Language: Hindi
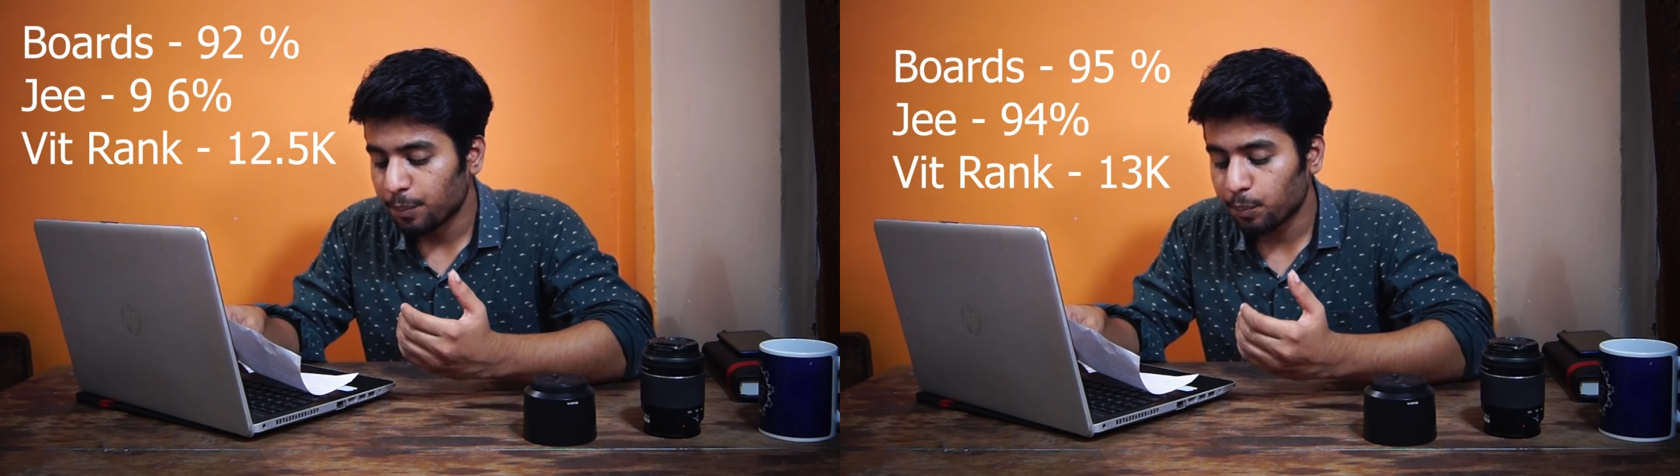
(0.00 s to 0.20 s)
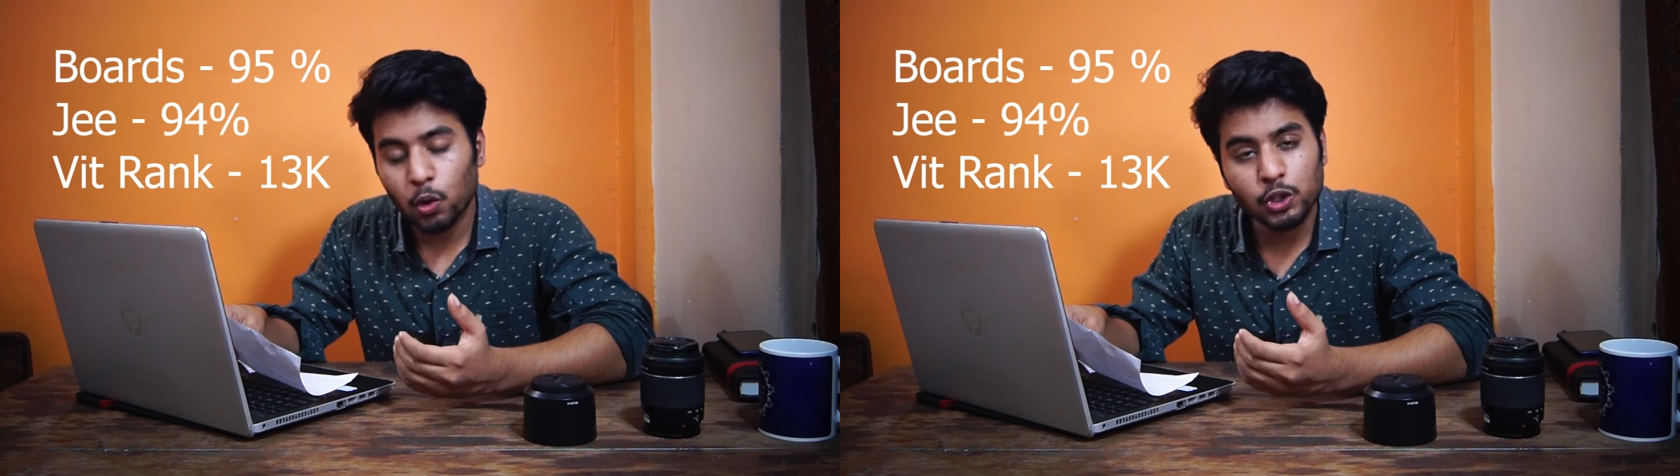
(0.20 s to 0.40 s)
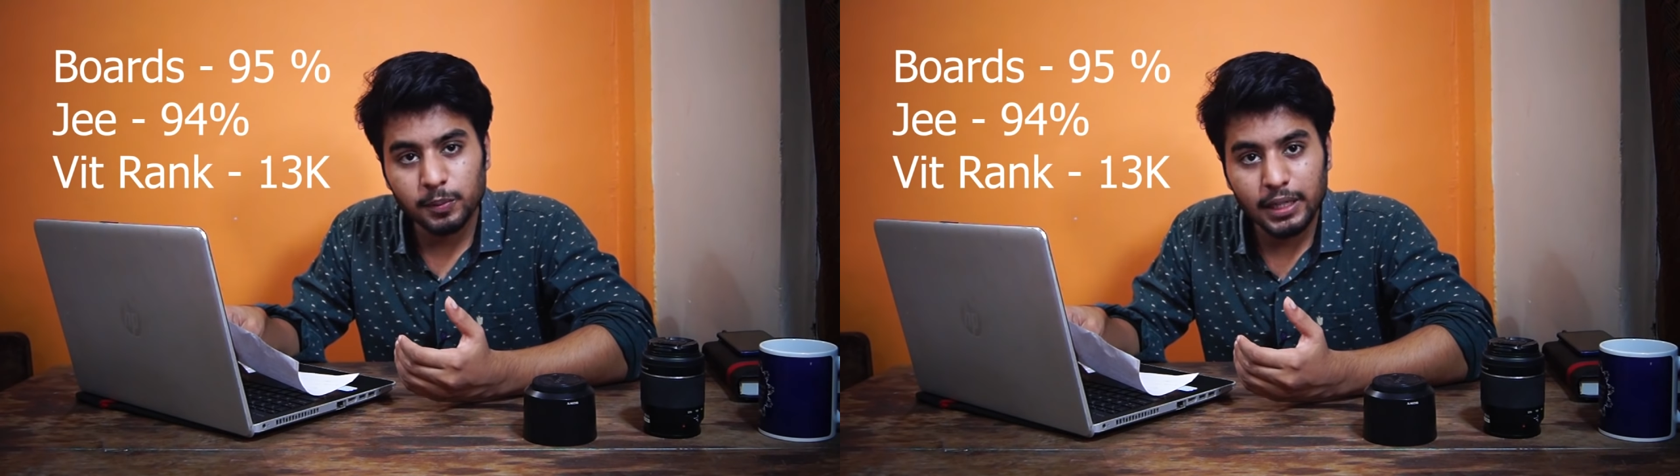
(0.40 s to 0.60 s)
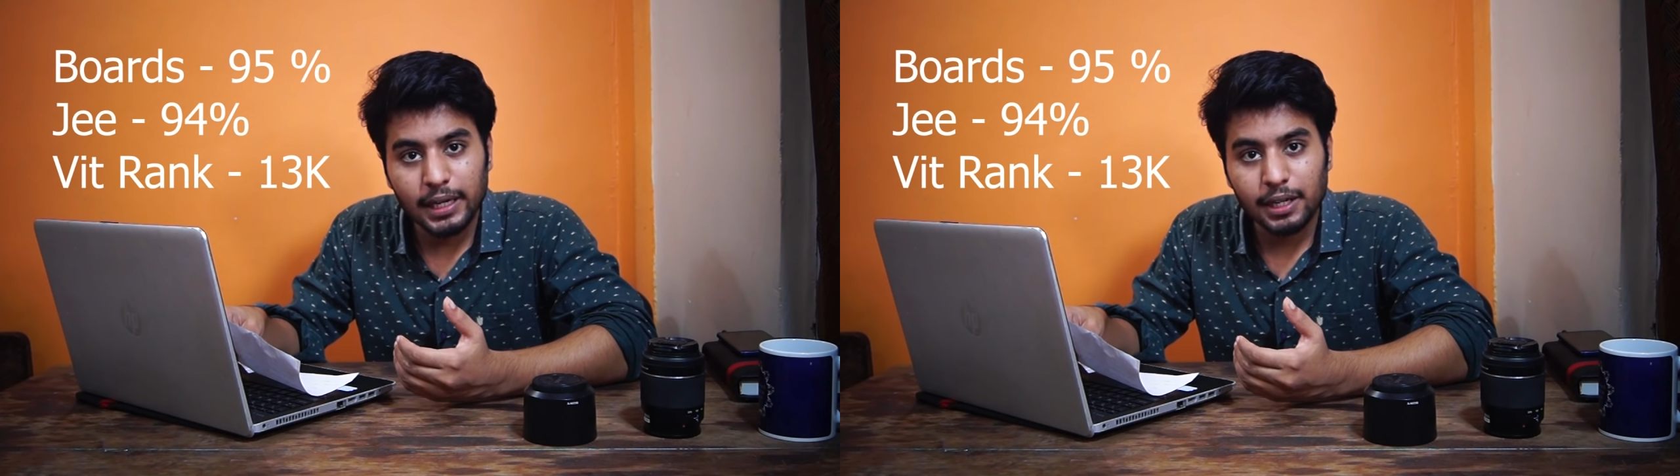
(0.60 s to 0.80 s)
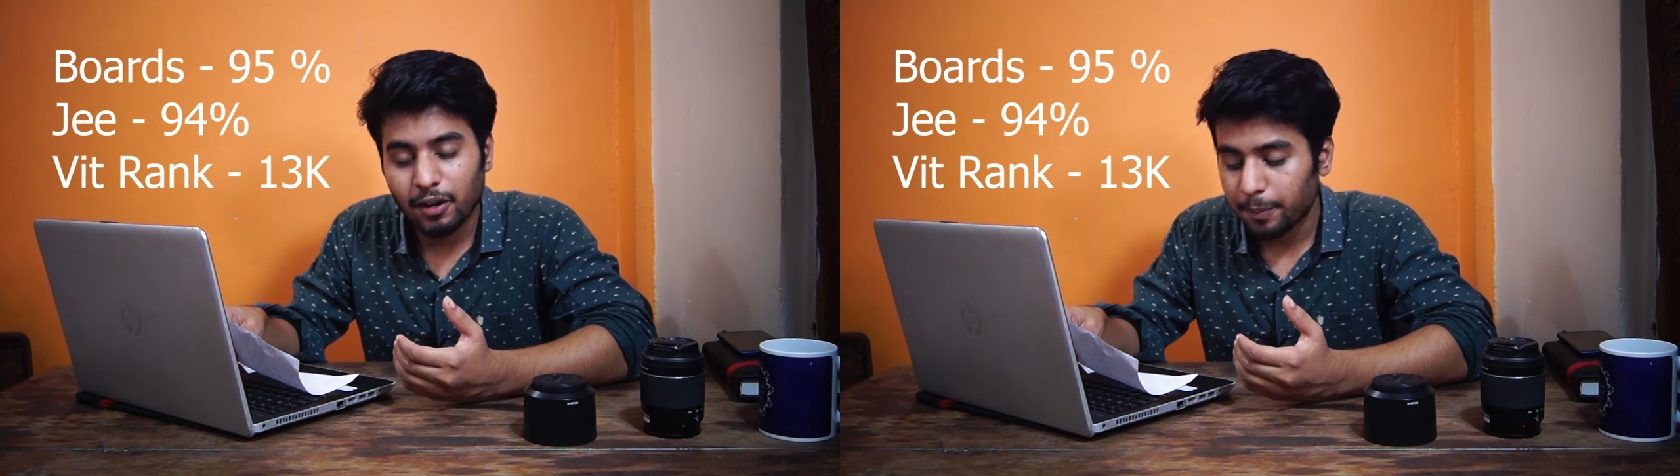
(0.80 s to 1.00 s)
बोर्ड्स में
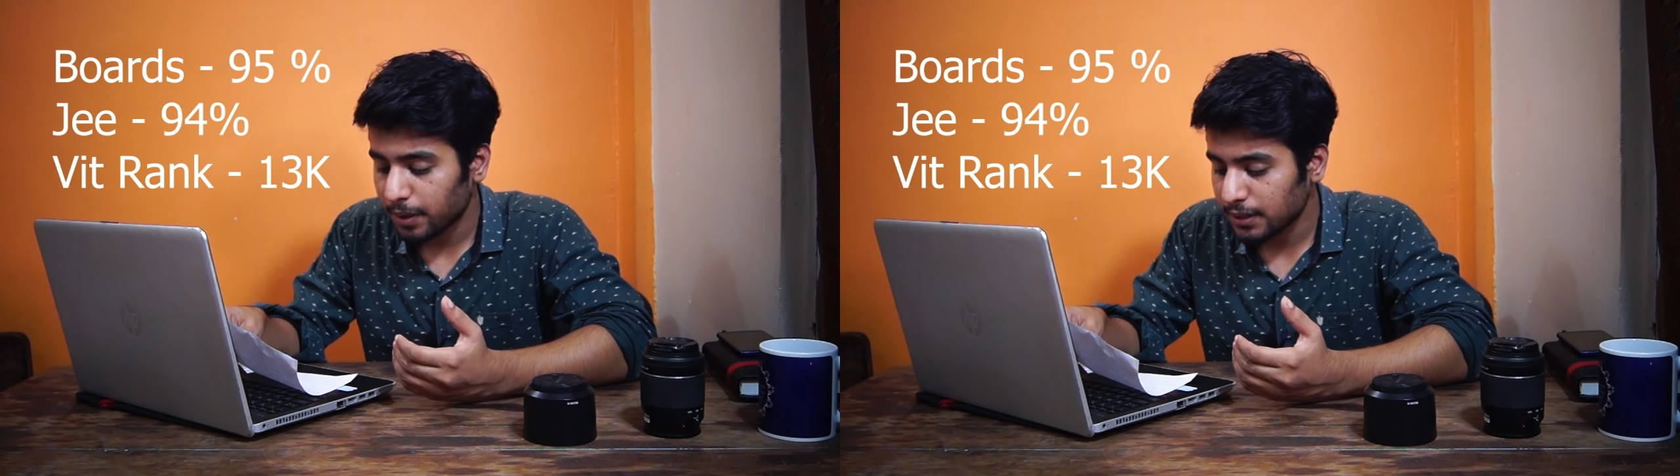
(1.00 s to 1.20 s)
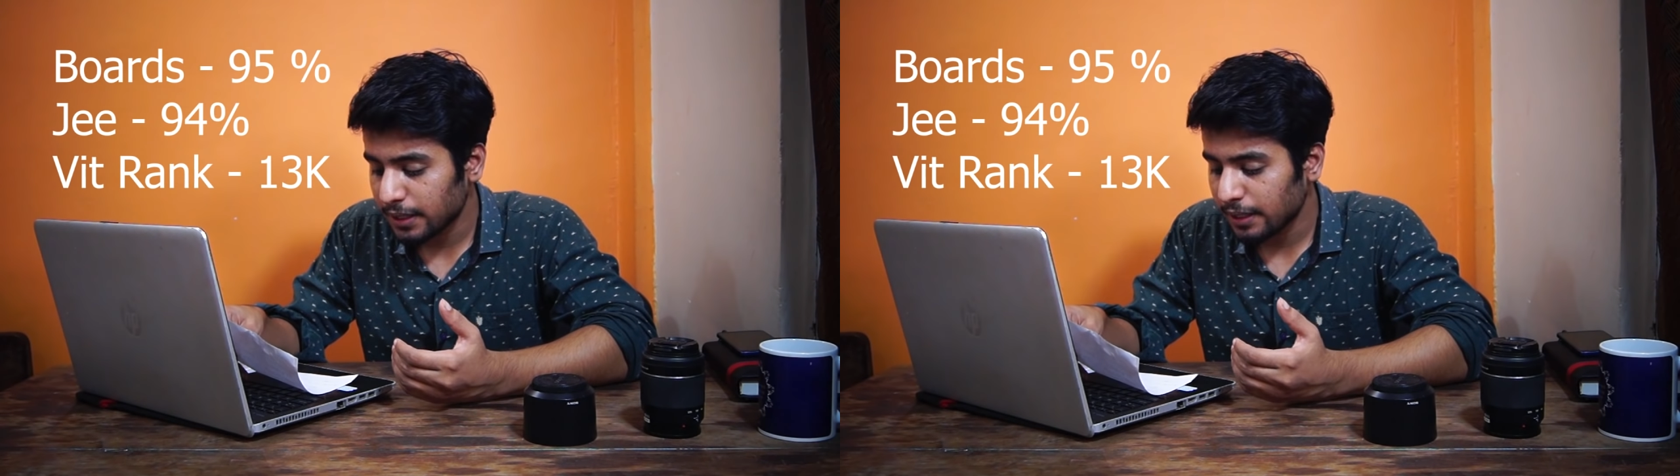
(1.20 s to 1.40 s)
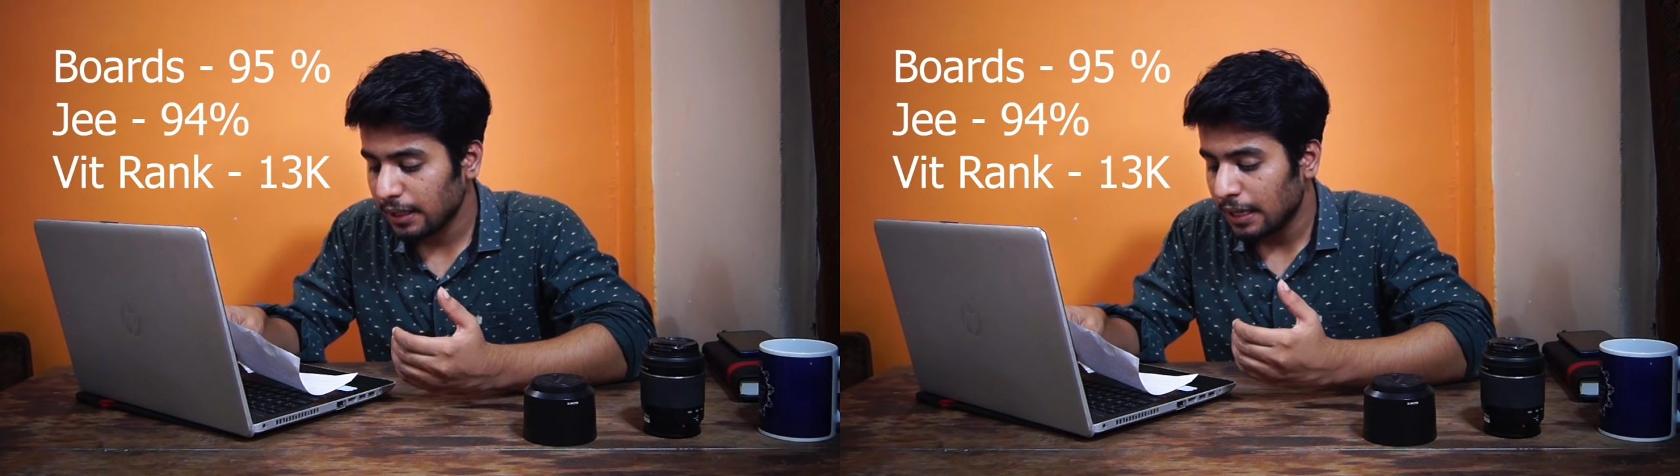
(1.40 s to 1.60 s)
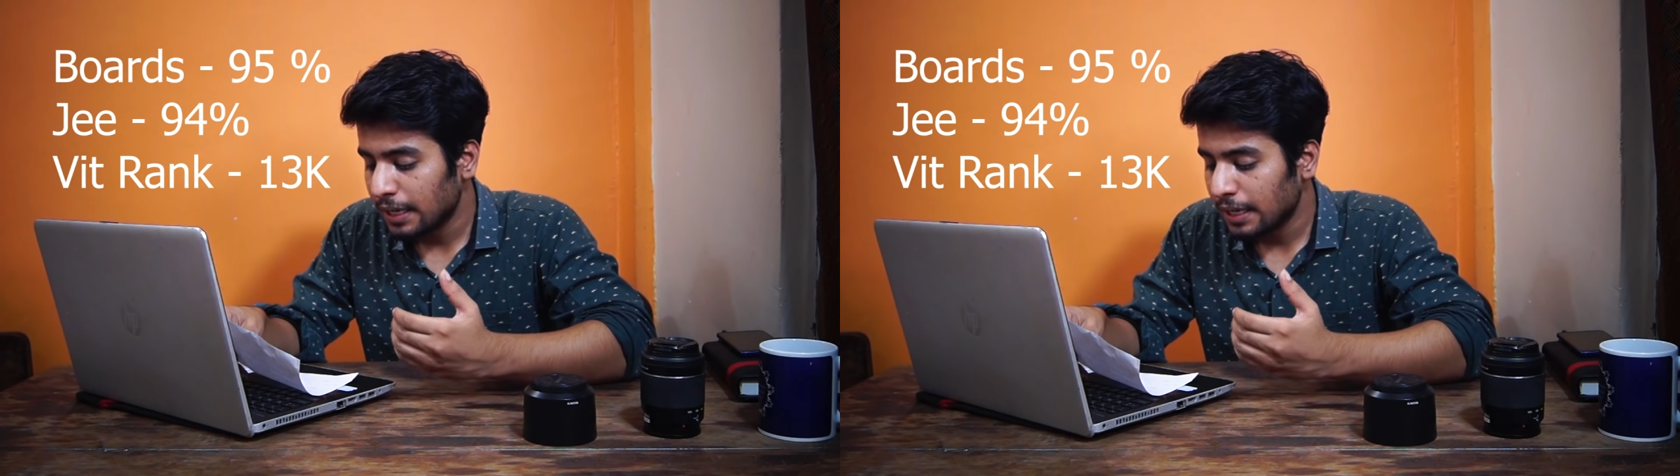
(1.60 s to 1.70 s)
नाइन्टी फाइव परसेंट